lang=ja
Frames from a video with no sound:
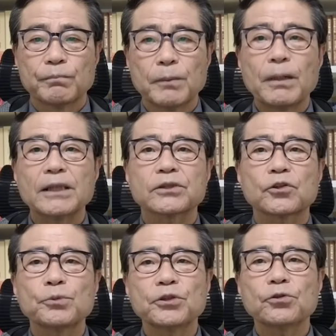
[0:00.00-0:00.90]
まあ、
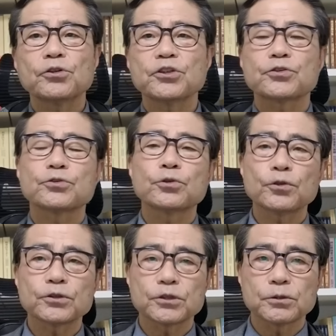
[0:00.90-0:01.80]
マスコミ等に通
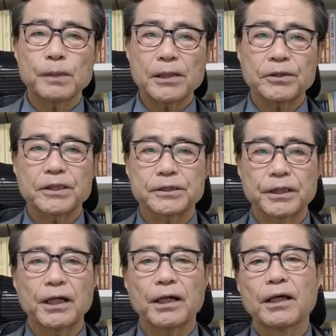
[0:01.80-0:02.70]
報する場合はです
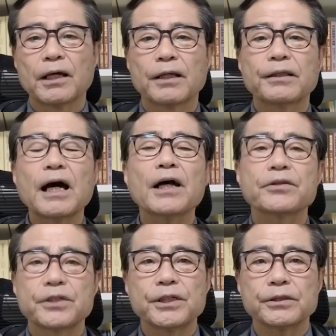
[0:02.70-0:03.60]
ね、
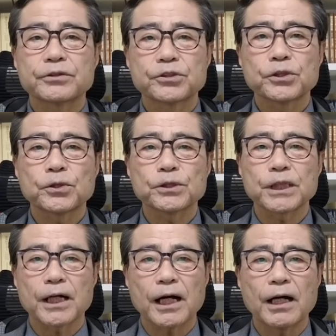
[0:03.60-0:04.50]
単に通報
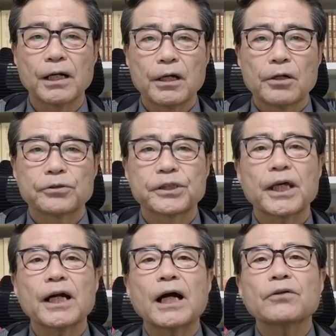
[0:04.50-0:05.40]
者が不
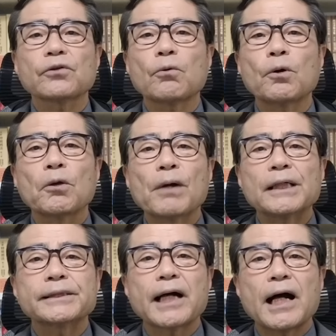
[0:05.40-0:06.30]
正があると思い
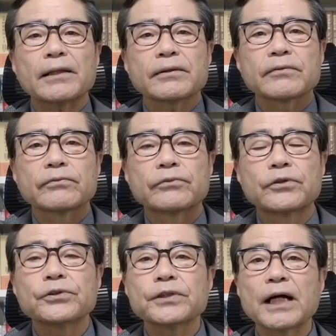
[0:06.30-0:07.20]
ましたっ
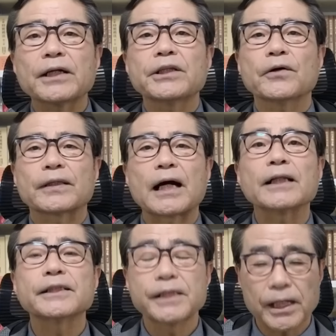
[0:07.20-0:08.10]
ていうだけでは
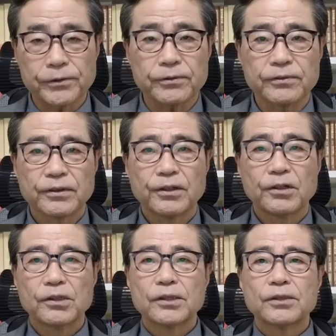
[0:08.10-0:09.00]
足りないと。
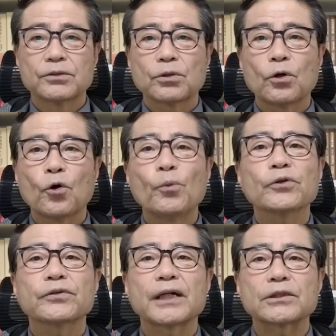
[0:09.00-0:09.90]
そう
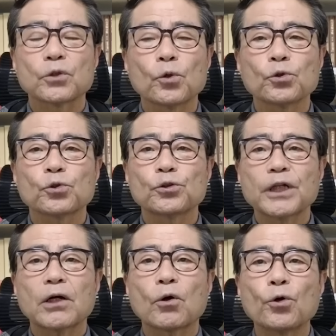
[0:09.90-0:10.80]
思った相当
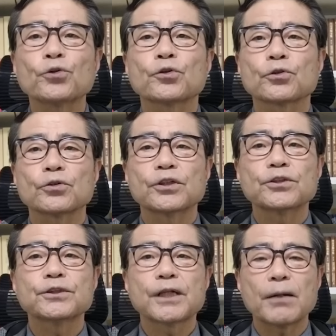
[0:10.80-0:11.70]
な根拠と理
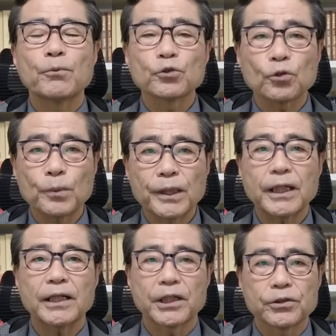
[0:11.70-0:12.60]
由が求め
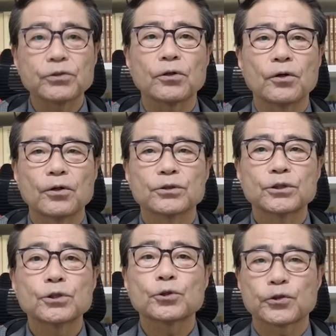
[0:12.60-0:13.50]
られると
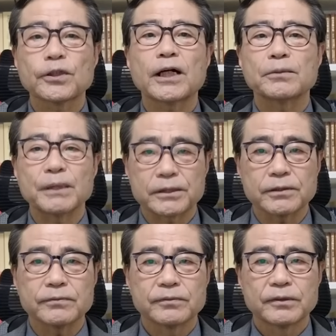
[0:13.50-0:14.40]
いうことであります。